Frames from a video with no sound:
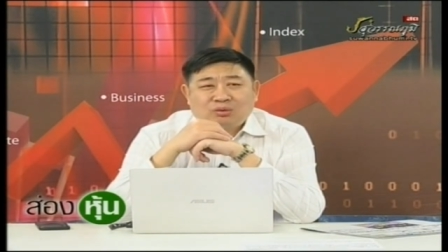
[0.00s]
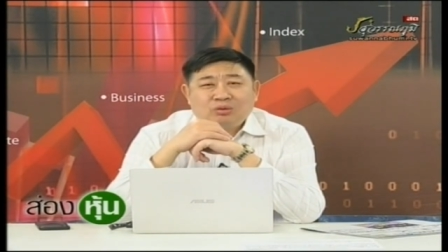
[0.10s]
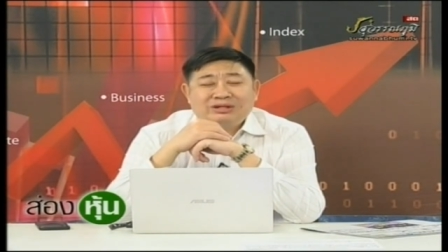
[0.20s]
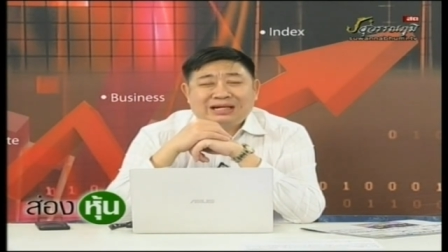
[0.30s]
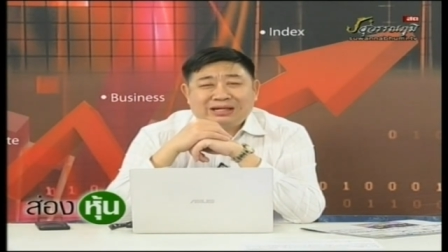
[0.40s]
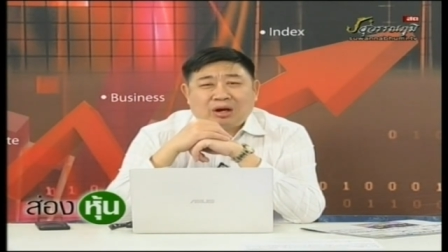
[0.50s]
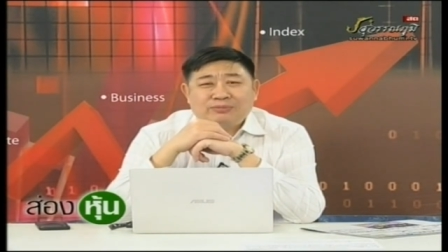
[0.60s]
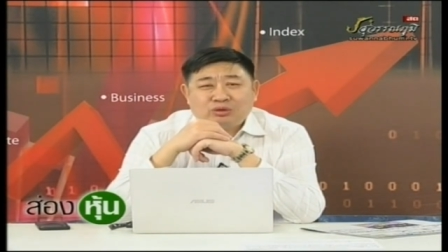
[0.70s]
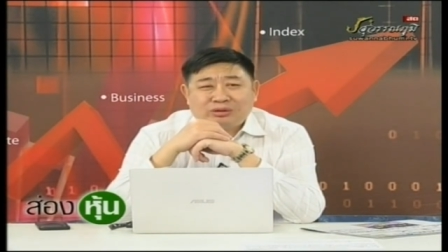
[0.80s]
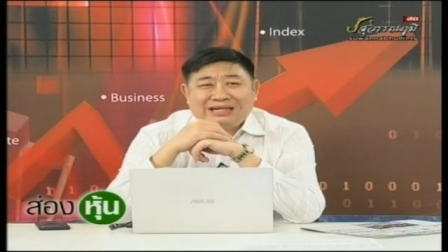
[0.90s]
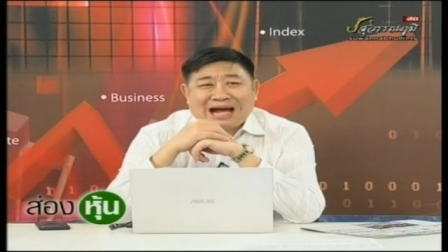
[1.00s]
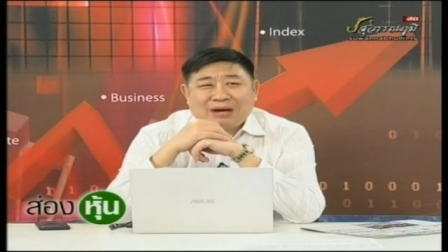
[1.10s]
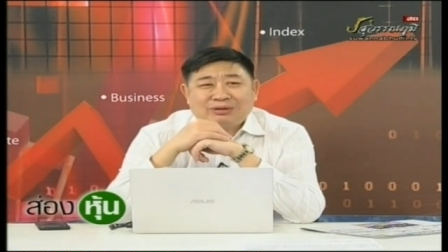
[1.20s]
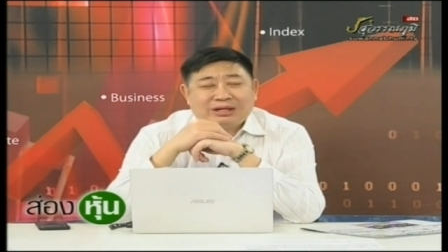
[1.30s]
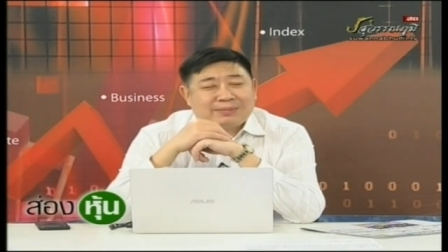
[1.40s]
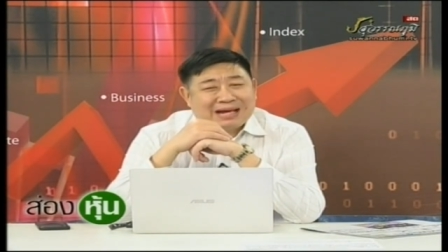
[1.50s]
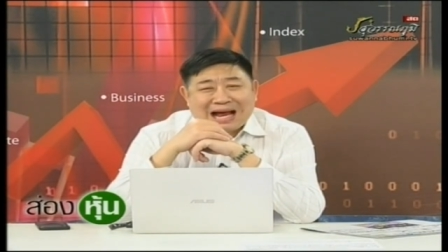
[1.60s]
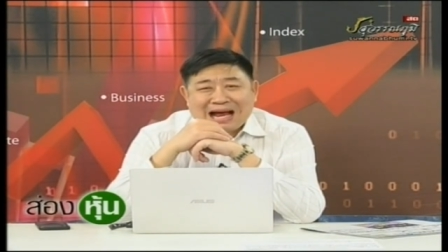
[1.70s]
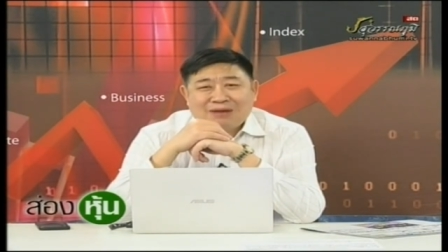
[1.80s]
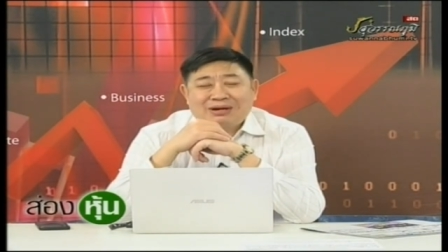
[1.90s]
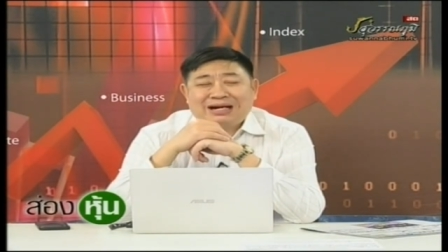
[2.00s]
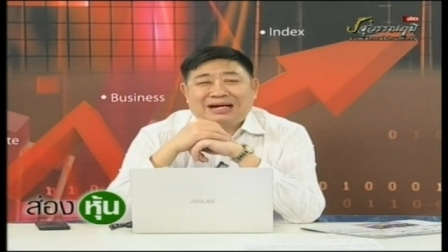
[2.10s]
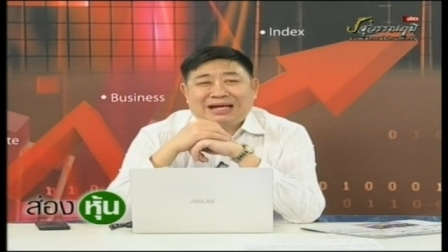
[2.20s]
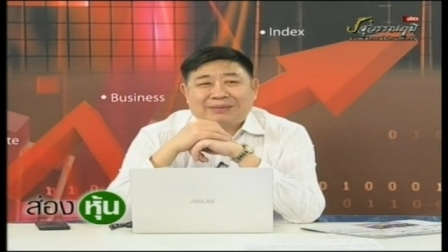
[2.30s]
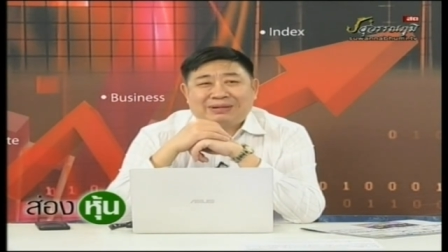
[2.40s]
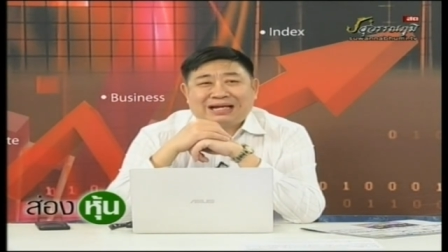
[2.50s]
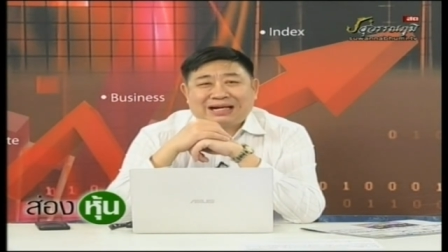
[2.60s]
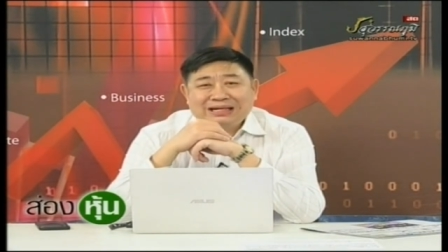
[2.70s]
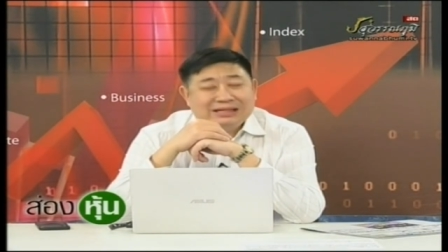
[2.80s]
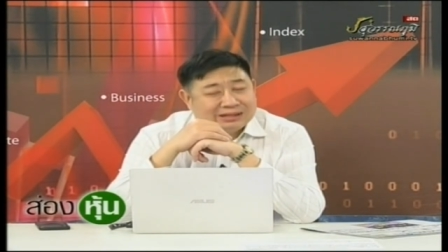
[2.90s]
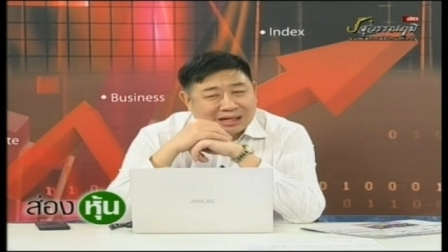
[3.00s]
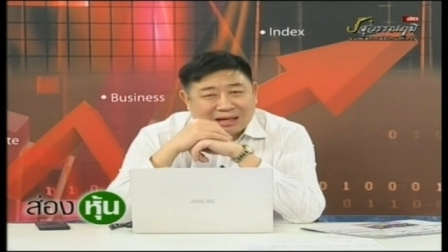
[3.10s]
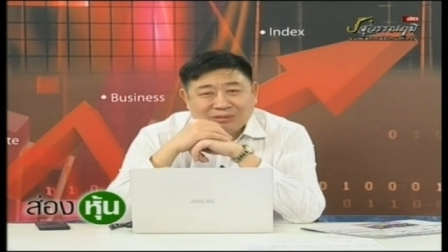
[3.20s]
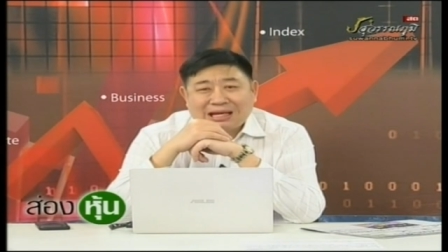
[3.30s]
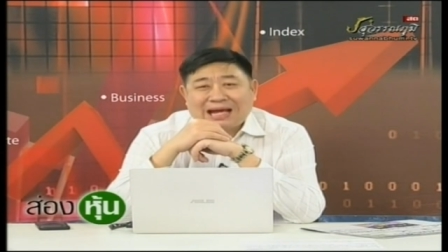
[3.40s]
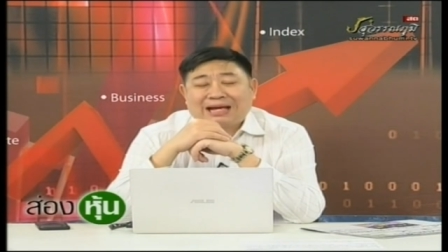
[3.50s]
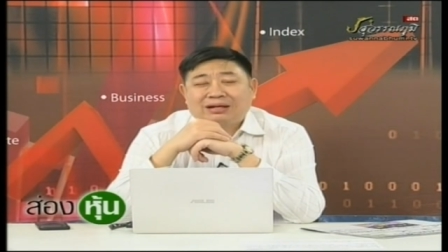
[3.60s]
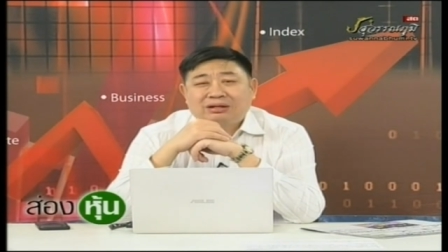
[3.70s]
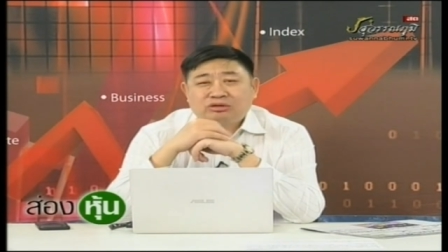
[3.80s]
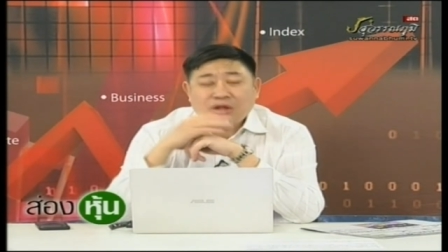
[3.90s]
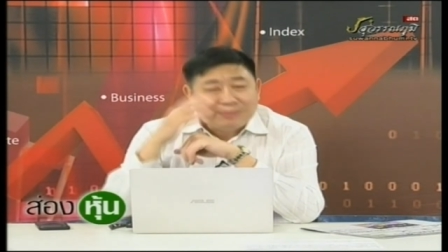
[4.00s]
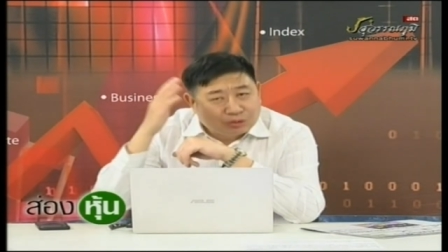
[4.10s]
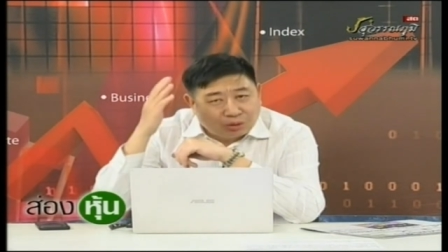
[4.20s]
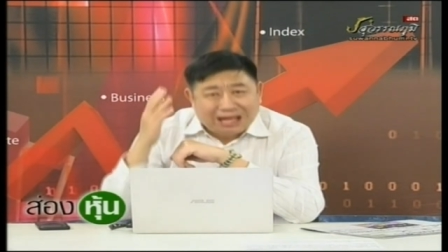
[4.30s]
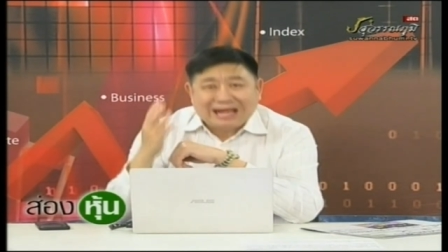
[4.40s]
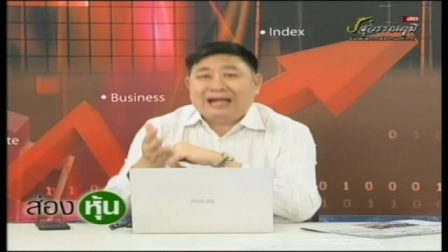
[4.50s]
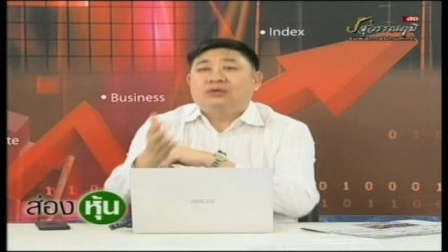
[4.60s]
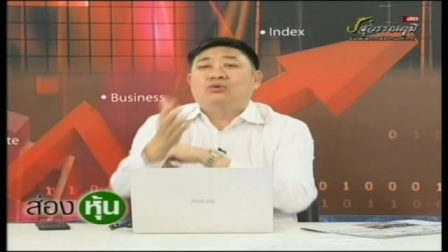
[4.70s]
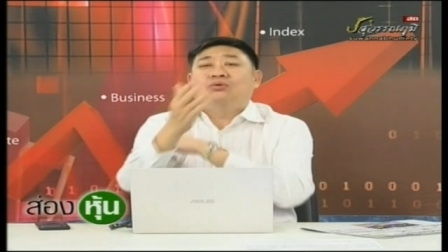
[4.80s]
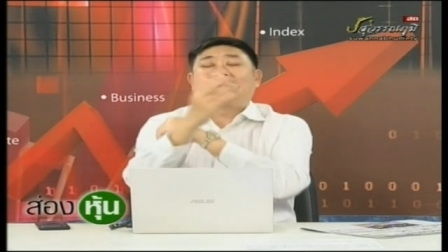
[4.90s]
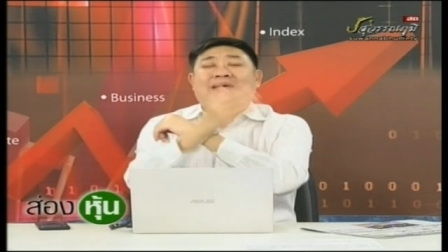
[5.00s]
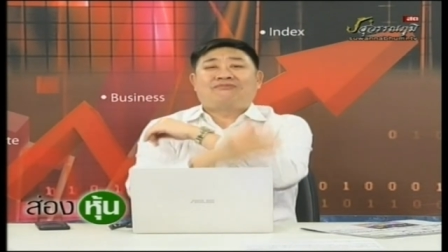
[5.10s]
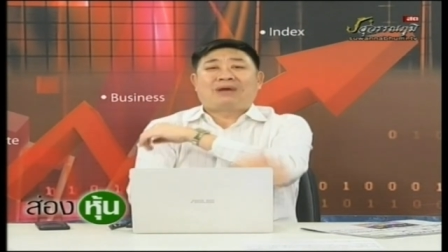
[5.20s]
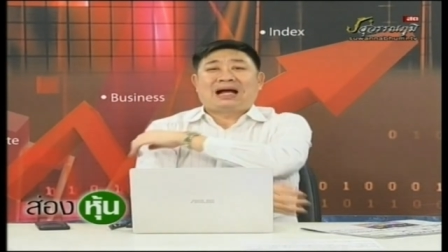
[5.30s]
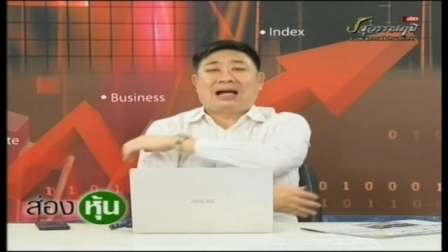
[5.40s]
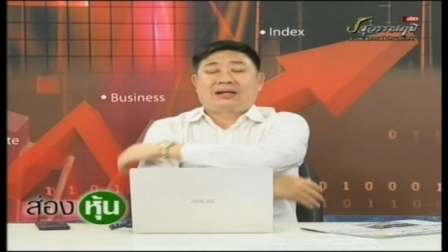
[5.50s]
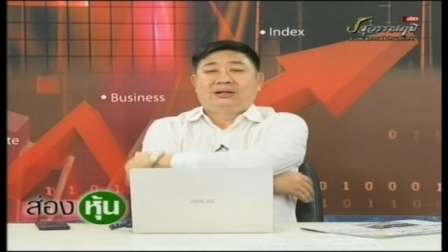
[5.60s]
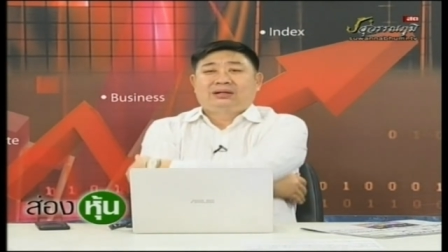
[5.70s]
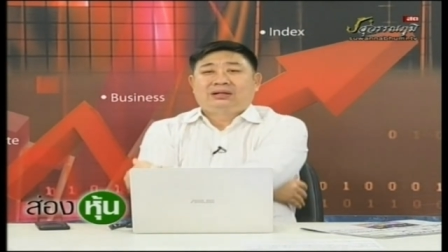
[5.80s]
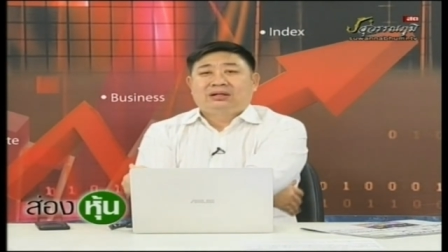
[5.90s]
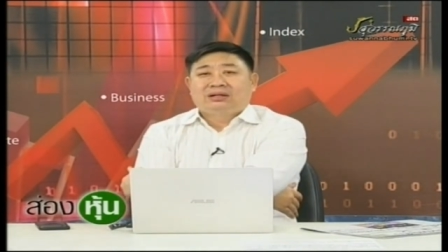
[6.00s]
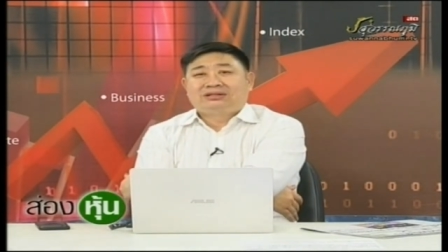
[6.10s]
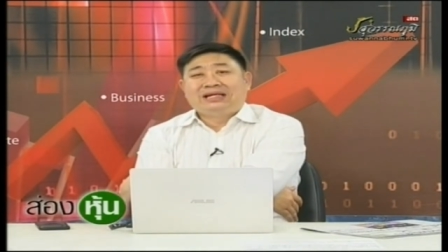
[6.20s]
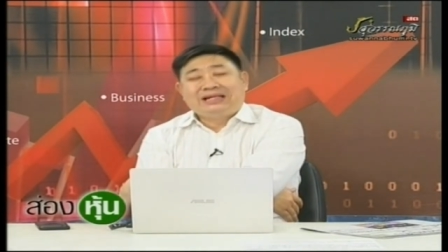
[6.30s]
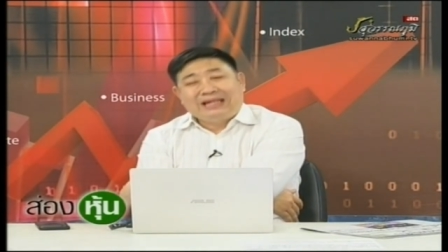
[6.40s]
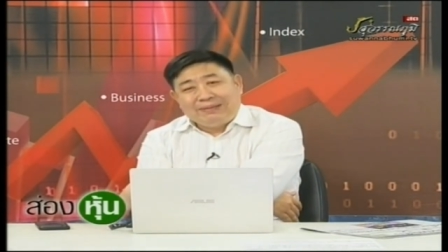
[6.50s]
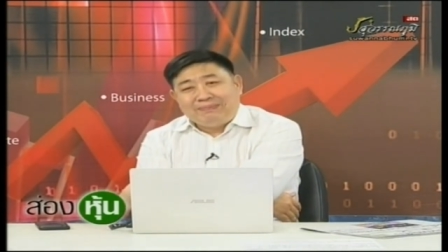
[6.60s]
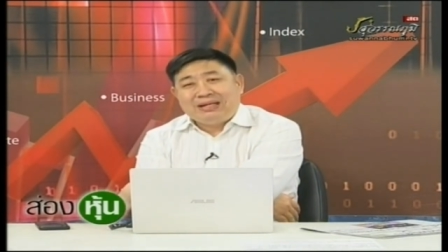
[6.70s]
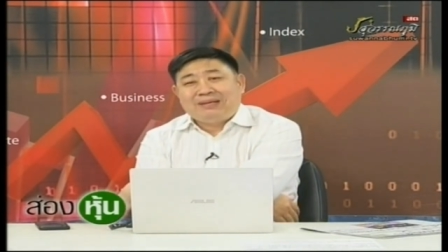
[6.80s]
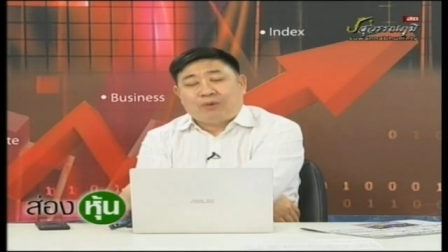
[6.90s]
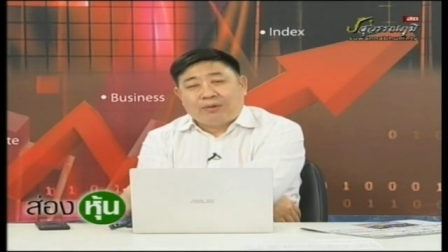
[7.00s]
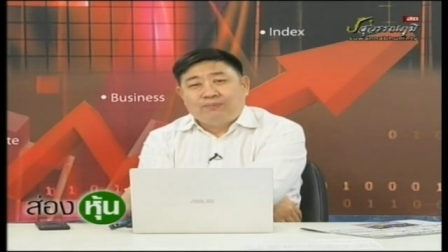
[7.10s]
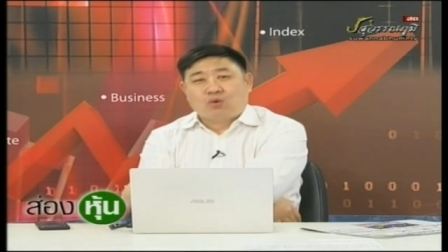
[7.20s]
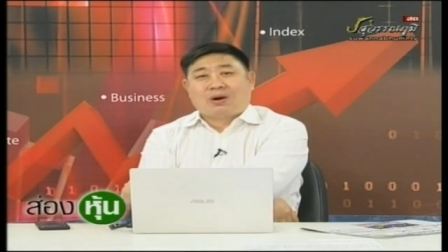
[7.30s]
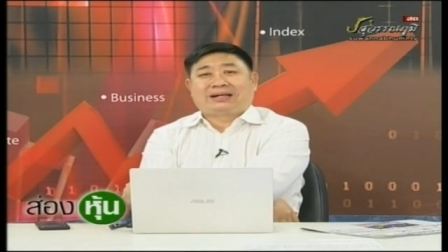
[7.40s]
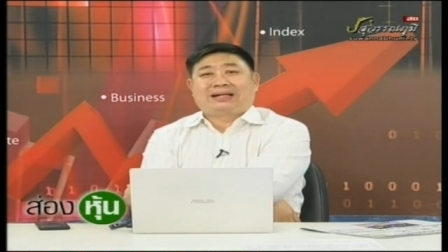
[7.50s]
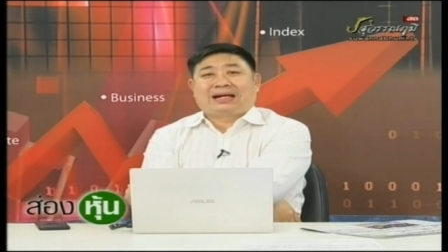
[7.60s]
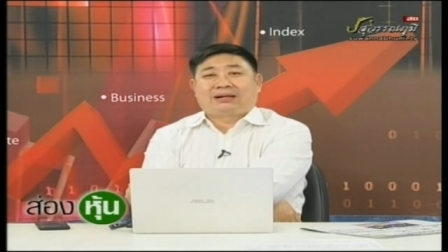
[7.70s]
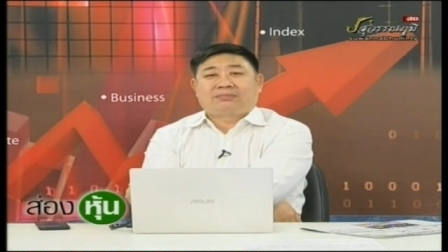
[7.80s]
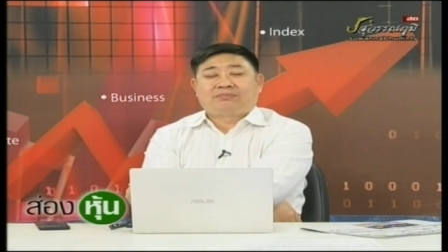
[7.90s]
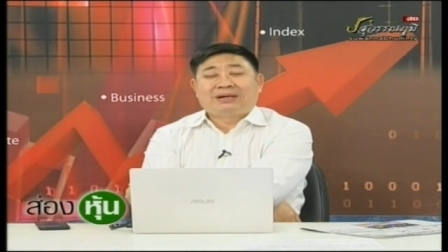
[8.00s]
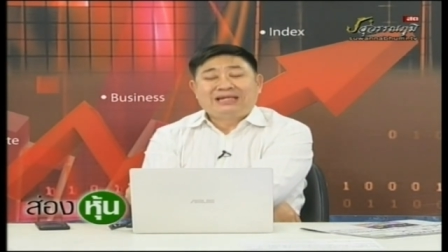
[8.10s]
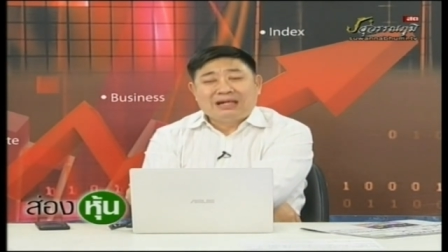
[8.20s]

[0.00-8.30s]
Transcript: คุณจะยอมหยุดยาวเนี่ยจะไปอ้างว่าเกลี่ยมาจากที่อื่นก็แล้วแต่ ต้องมีตัวเลขให้ดูครับว่าสิ่งที่มีผลบวกเนี่ย มันเย